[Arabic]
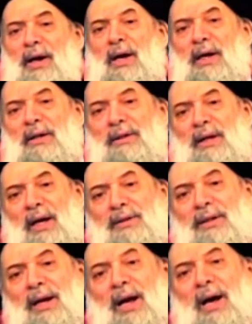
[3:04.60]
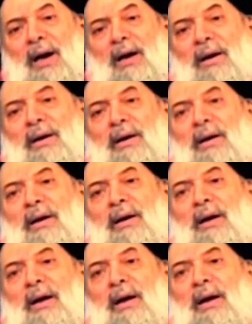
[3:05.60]
على أساس الحق
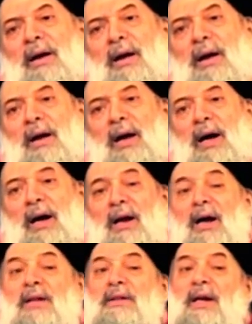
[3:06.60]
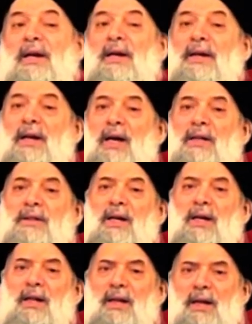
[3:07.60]
أراد للناس
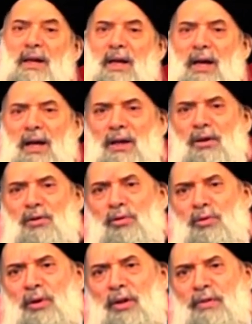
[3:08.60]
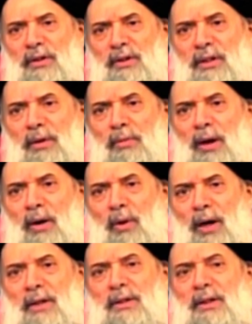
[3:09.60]
الذين يعيشون في
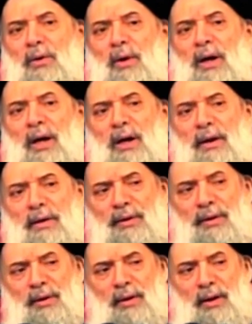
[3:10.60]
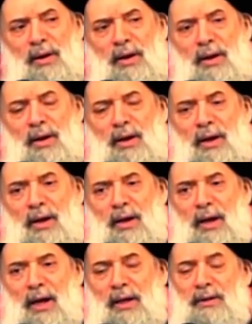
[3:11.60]
السماوات والأرض
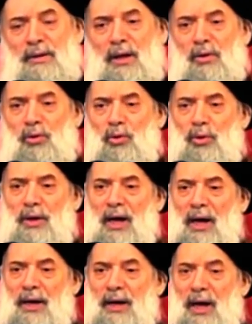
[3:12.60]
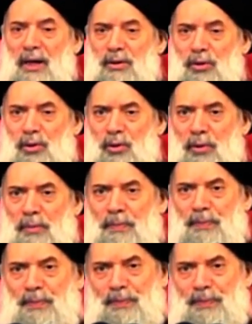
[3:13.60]
أن تكون حياتهم